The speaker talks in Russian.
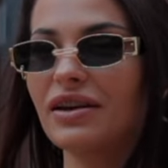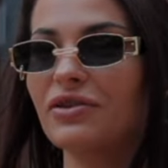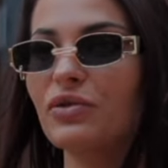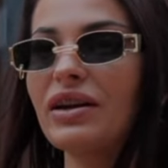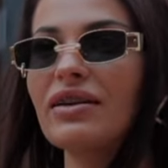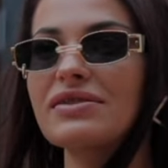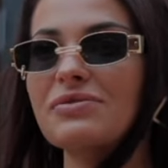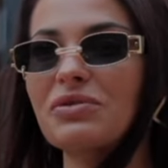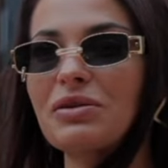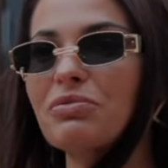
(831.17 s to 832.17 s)
но я
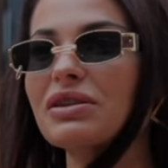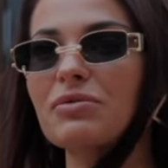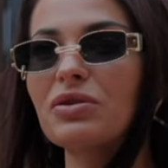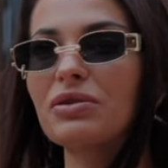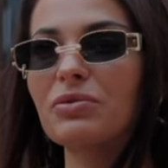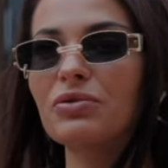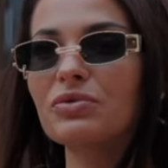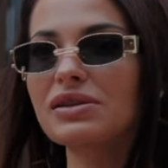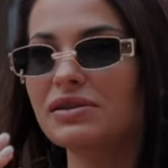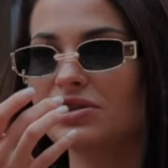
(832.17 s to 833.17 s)
этими напитками не могу
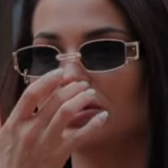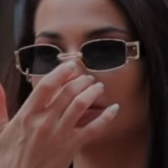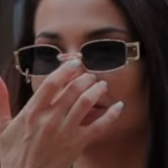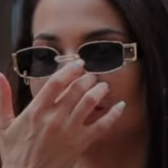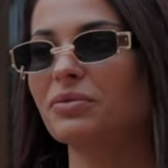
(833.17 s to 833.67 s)
наслаждаться.